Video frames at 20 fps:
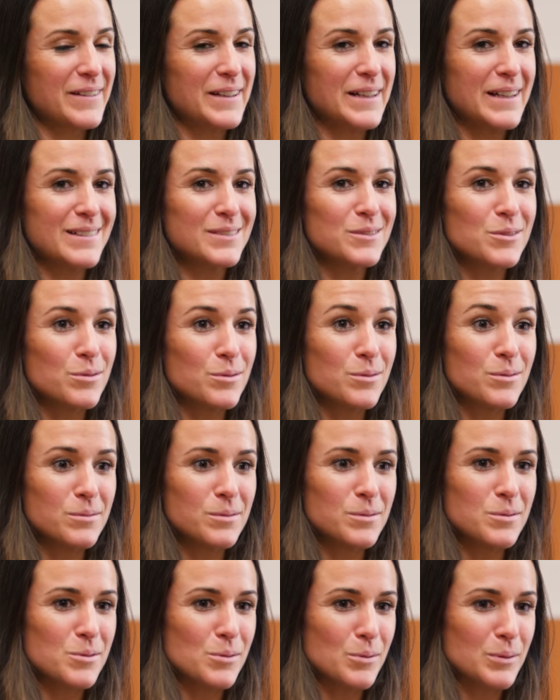Voilà, de,
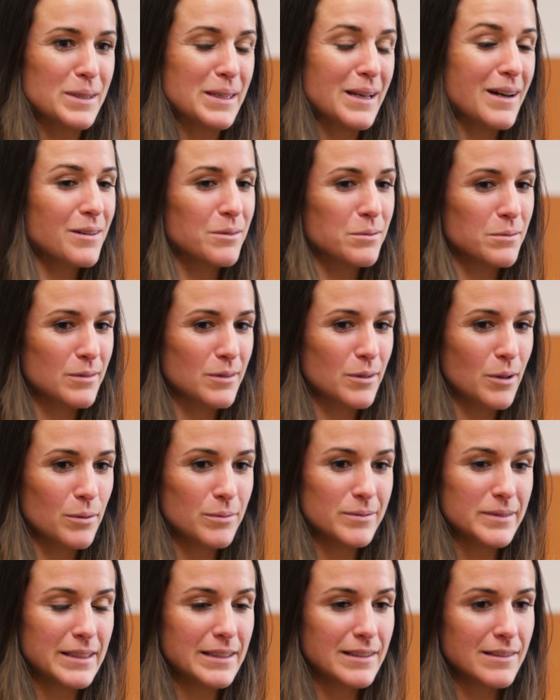gens qui racontent leur
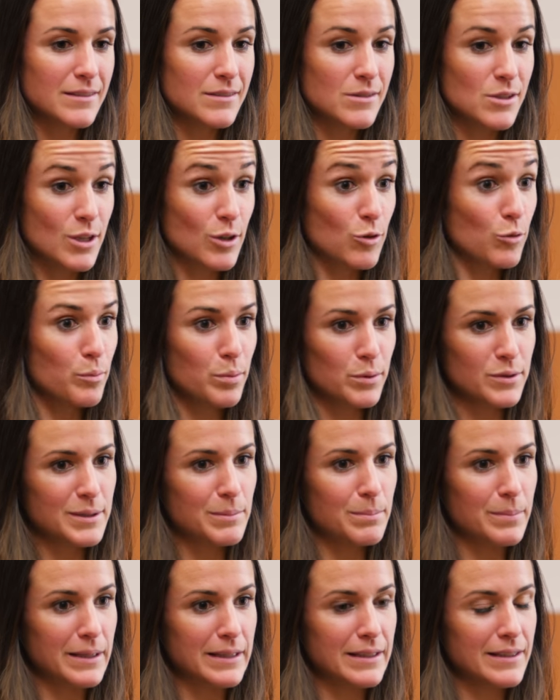vie. J'ai lu
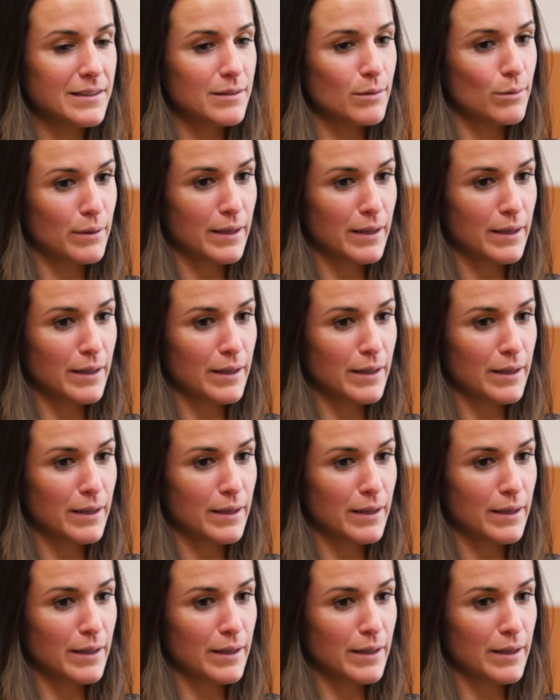Petit Pays